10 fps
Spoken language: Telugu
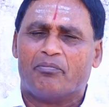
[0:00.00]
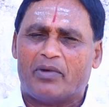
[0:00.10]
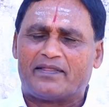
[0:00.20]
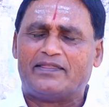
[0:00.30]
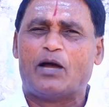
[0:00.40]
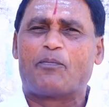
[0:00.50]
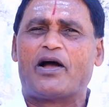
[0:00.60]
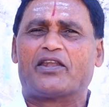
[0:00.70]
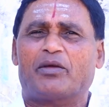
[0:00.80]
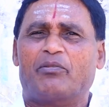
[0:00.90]

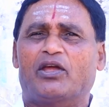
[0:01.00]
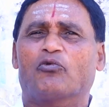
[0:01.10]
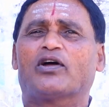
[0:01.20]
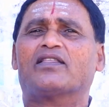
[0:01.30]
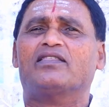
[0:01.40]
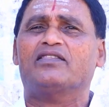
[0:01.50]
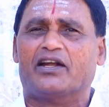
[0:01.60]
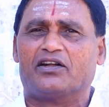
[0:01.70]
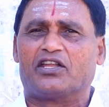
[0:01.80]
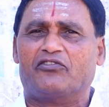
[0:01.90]
మద్యపానమే
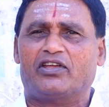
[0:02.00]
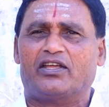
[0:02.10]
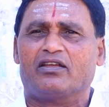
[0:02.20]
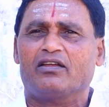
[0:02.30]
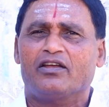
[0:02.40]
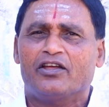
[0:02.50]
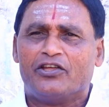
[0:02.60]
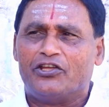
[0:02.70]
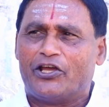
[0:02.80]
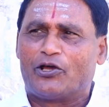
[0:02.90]
వద్దంటివి
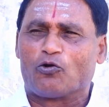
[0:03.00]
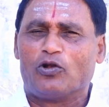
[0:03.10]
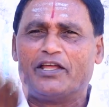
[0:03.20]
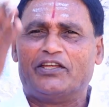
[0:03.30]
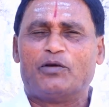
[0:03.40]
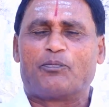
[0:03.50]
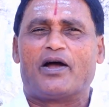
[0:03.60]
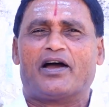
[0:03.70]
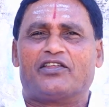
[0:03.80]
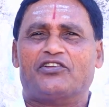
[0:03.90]
ఏరులయ్యి
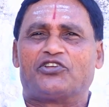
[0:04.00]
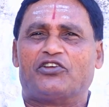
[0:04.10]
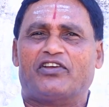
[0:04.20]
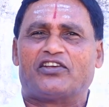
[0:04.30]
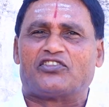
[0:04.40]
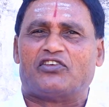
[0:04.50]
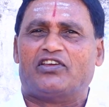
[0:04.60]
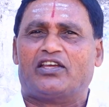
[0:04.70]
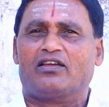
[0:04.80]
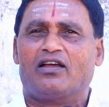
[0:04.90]
పారించి
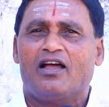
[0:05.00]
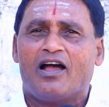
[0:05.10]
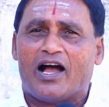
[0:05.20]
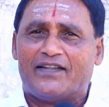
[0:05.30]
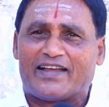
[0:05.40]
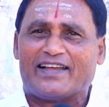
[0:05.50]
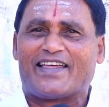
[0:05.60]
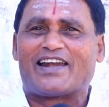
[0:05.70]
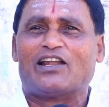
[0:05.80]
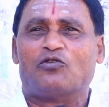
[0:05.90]
వేస్తివి అధిక
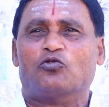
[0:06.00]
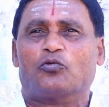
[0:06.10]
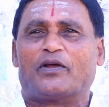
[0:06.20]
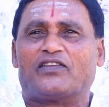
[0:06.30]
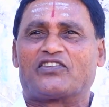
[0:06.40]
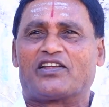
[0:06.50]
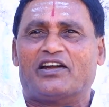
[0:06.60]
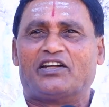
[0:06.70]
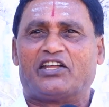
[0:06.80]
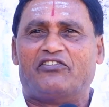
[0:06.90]
ధరలను
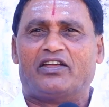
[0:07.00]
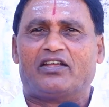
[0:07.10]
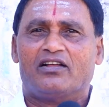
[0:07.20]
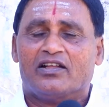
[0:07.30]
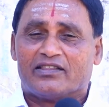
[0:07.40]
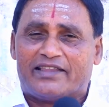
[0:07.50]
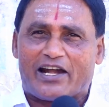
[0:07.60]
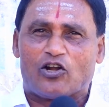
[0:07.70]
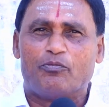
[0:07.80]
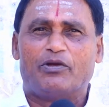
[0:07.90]
పెంచనంటివి
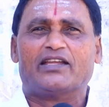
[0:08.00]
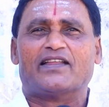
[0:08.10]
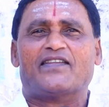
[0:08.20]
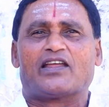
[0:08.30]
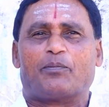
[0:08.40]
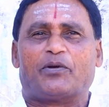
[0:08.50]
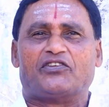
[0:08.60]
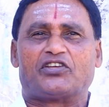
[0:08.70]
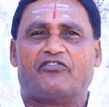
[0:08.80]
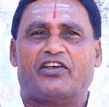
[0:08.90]
ధరలు మీద ధర
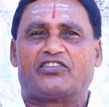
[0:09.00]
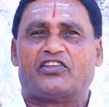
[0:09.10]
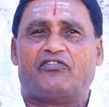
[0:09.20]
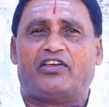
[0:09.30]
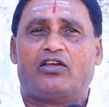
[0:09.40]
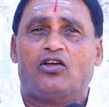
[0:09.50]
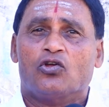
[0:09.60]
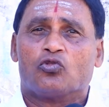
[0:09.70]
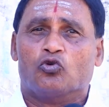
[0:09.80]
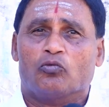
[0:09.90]
పెంచి వేస్తివి
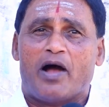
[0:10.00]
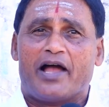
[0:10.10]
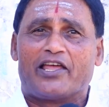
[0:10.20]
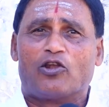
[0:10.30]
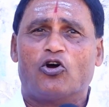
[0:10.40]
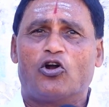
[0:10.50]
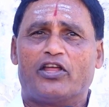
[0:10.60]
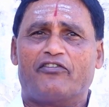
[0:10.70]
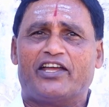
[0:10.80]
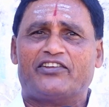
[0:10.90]
నువ్వు
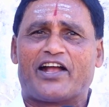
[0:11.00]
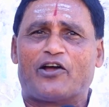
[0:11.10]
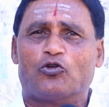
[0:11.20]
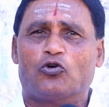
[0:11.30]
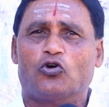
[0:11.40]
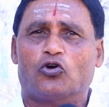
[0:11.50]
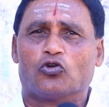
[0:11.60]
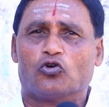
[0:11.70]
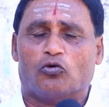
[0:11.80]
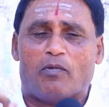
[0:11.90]
మాయలోడివి జగను
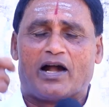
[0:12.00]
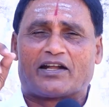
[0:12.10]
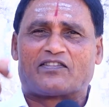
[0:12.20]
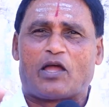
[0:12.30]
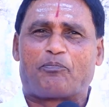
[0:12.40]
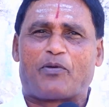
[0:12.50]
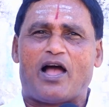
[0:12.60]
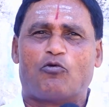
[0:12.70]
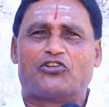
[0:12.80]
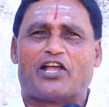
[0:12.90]
నువ్వు మాట
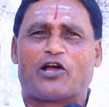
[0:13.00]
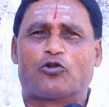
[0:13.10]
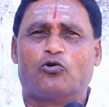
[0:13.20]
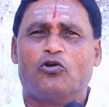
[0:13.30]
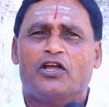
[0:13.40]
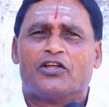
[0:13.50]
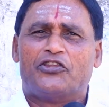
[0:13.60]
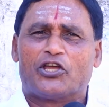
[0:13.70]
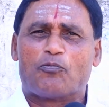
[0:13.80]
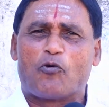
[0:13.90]
తప్పావు జగను
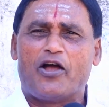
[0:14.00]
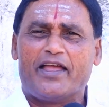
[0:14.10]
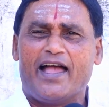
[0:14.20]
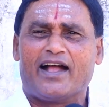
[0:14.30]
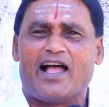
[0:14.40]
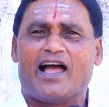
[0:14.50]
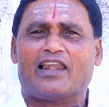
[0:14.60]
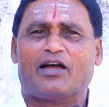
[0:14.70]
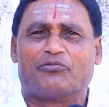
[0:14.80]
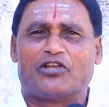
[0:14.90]
దిగిపోయే
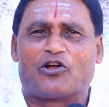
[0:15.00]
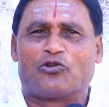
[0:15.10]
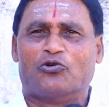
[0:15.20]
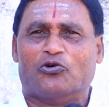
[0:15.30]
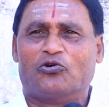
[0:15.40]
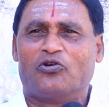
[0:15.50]
కాలం జగను